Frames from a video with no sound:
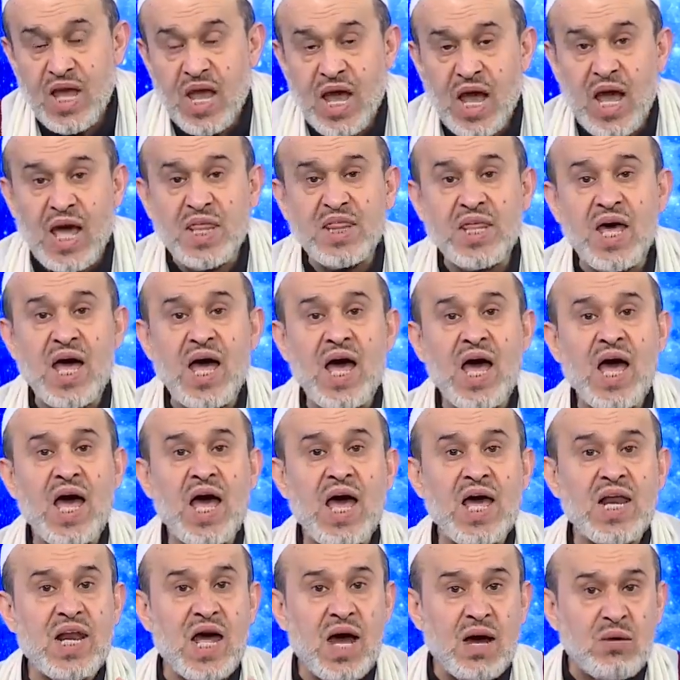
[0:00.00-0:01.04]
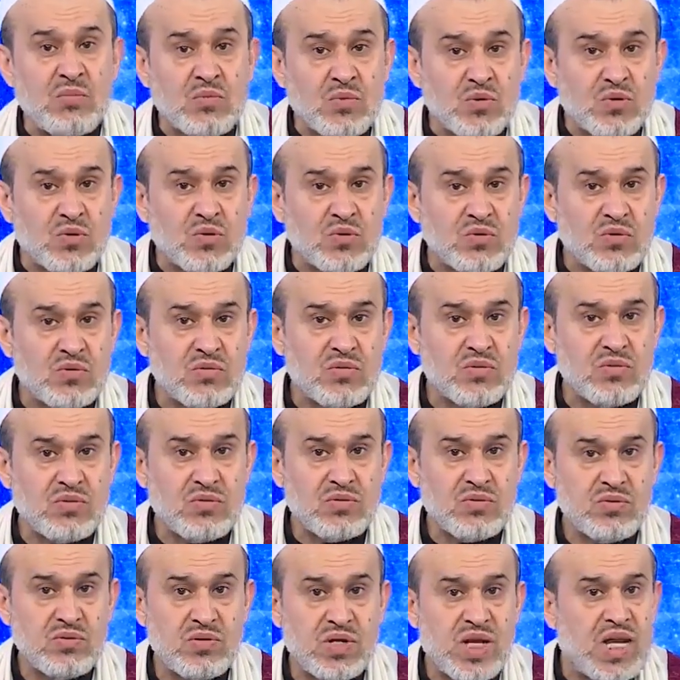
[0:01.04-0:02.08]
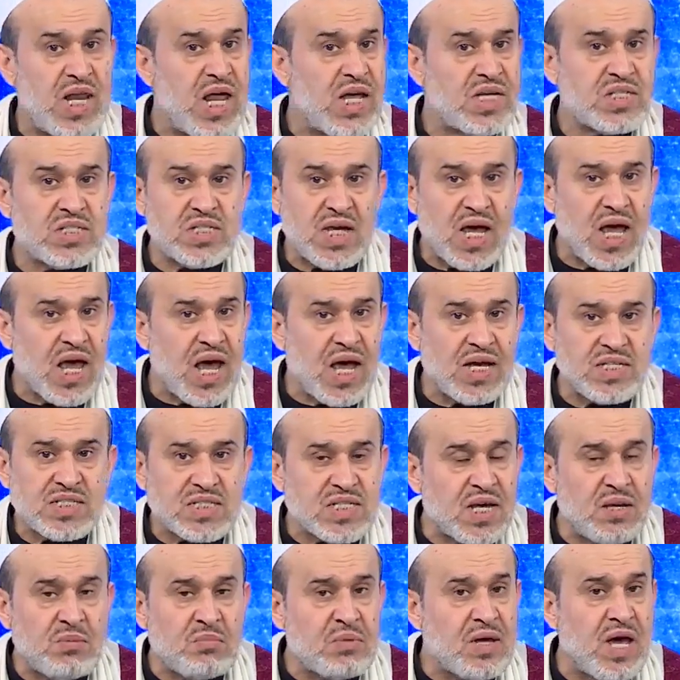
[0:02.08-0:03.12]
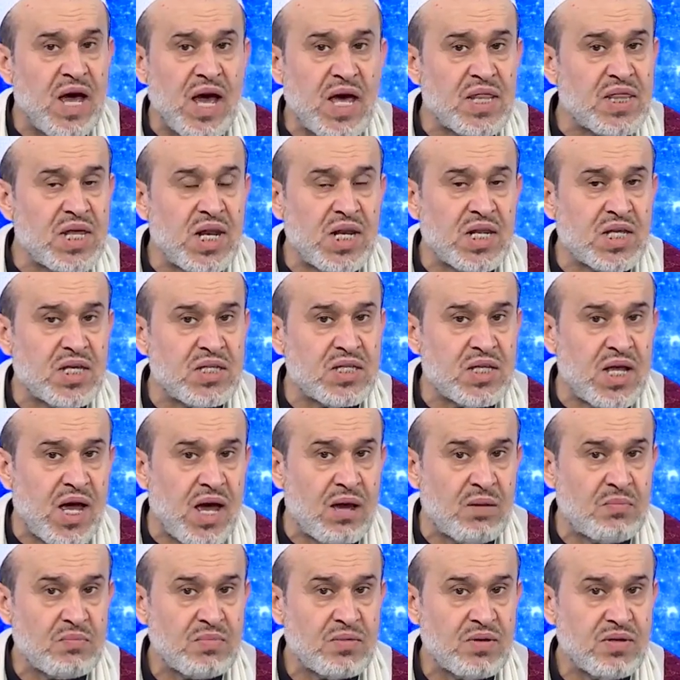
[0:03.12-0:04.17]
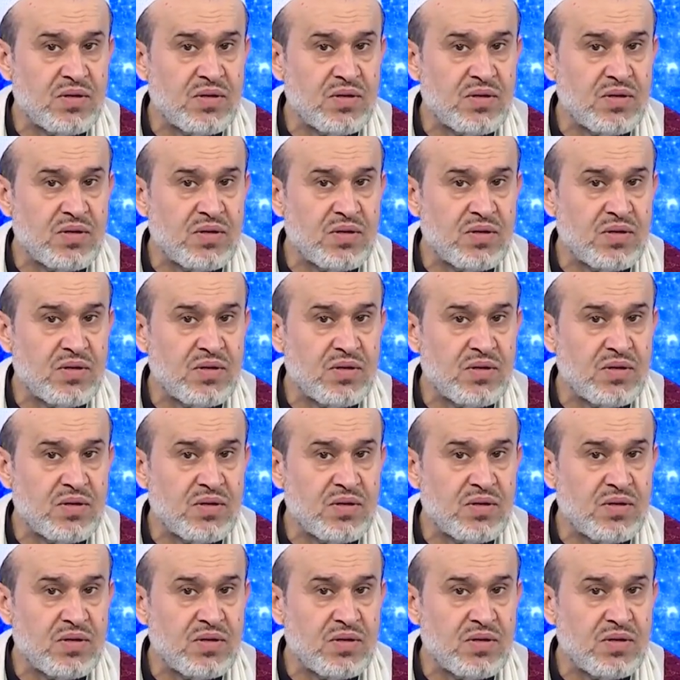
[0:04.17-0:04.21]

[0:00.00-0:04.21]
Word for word: هذا الامر ليس خاصا بهذا الكتاب